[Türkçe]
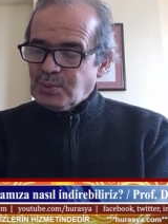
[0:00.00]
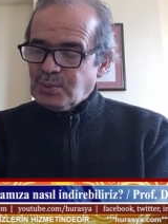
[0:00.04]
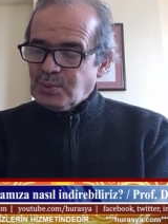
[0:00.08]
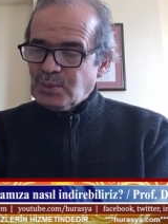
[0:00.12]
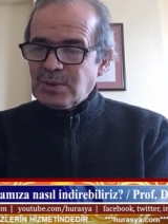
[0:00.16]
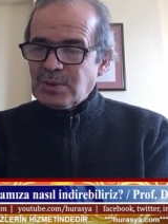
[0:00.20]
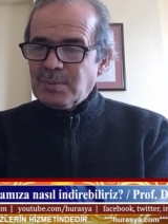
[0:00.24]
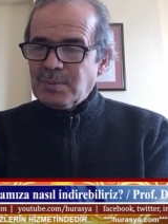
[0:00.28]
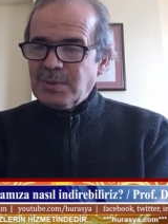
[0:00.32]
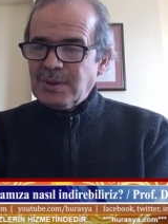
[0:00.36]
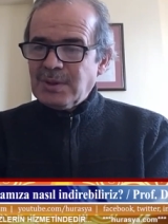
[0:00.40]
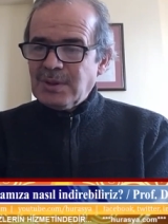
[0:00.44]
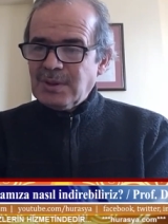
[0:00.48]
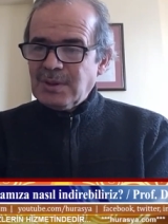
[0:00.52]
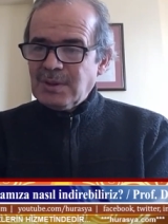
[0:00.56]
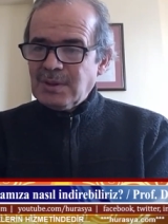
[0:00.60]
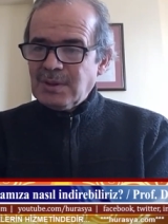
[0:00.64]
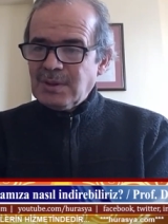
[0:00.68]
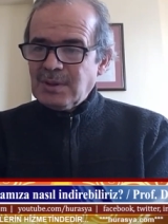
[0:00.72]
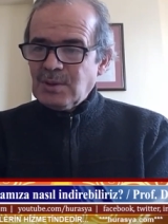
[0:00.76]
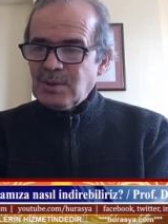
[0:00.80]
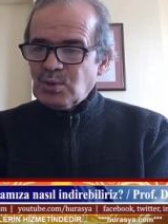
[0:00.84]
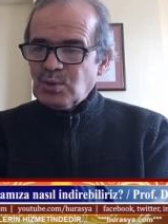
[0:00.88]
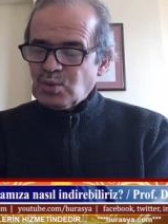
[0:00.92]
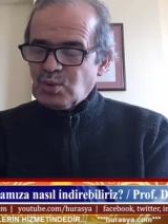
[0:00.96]
gibi
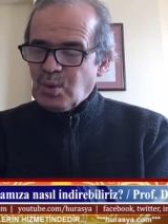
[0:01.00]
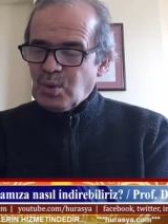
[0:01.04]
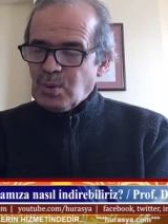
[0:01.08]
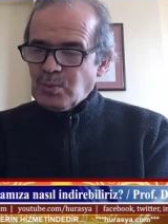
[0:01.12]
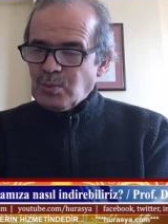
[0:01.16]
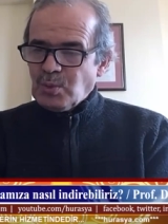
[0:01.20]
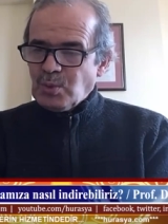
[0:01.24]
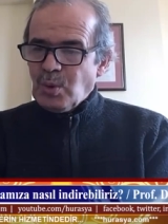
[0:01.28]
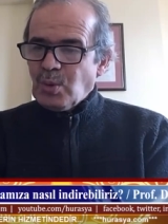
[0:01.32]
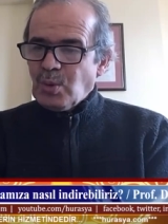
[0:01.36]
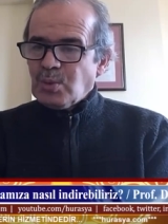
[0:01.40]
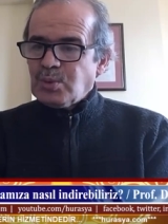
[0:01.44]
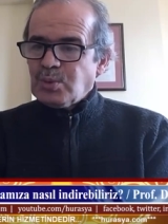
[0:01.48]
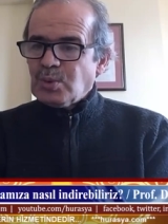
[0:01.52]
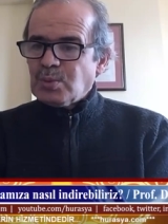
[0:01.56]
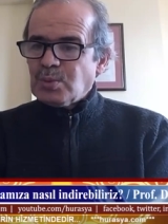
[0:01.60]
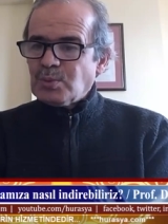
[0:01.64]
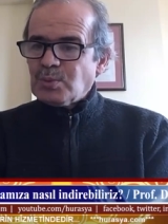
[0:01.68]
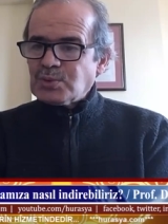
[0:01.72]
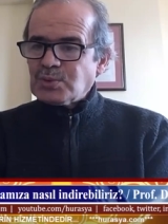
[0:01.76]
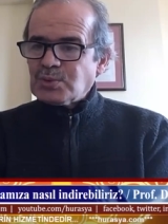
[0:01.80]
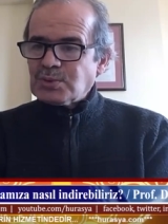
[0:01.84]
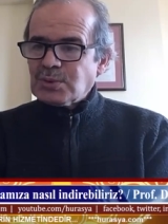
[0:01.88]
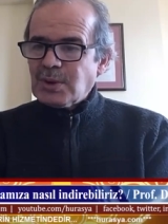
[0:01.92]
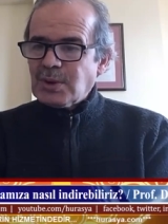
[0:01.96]
sorumlu
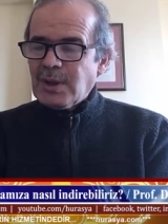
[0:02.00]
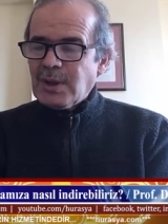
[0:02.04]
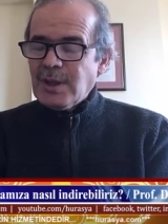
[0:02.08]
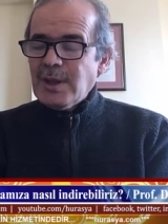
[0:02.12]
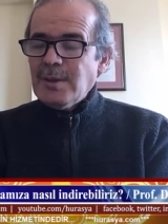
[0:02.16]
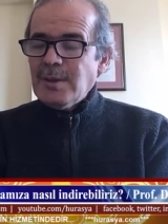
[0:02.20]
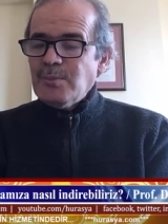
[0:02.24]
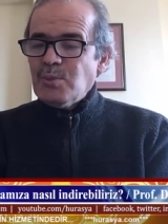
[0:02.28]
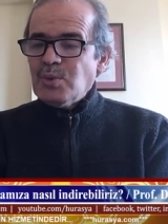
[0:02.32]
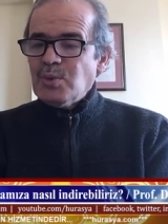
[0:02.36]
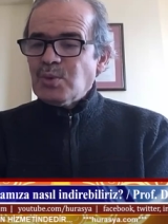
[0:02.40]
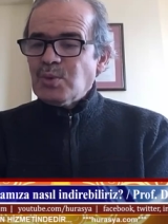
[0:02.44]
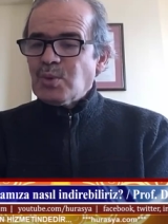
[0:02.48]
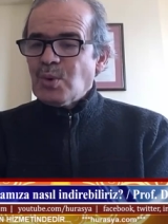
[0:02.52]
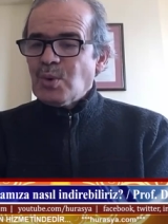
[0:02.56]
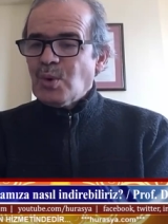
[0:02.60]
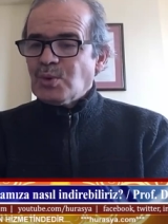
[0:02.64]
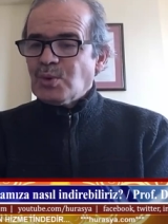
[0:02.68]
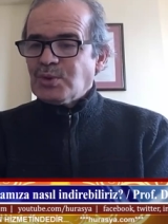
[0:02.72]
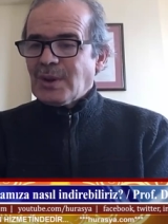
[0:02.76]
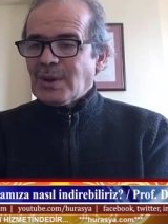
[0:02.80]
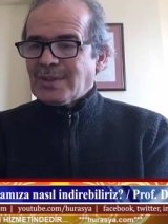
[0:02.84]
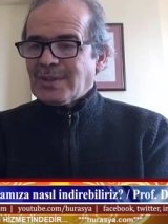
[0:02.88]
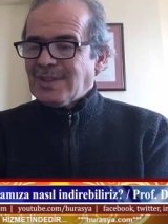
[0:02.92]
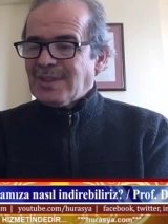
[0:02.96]
olduğumuz en büyük
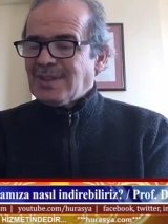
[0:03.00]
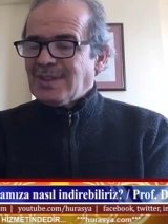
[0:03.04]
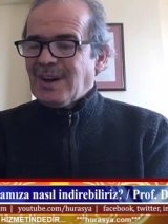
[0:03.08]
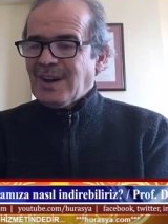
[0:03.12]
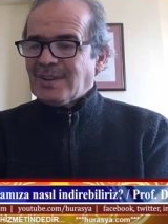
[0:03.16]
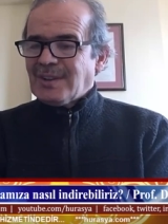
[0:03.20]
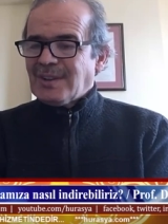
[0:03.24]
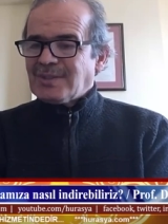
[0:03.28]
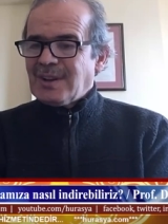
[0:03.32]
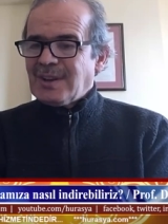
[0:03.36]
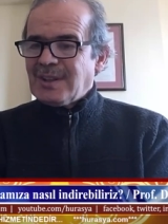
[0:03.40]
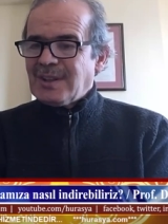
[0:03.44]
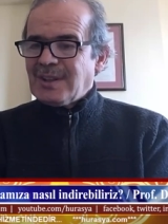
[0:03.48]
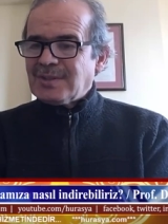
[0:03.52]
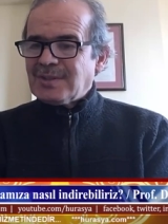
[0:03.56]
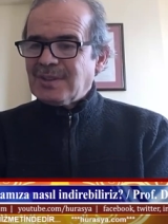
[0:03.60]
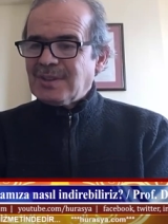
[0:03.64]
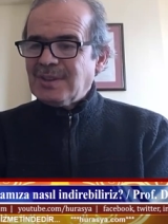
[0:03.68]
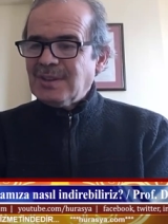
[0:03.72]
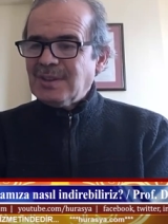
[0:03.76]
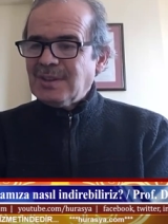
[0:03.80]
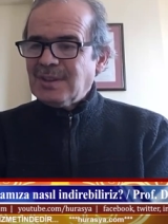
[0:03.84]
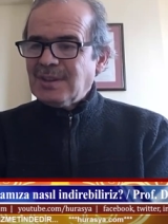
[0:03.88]
ölçekte de adaleti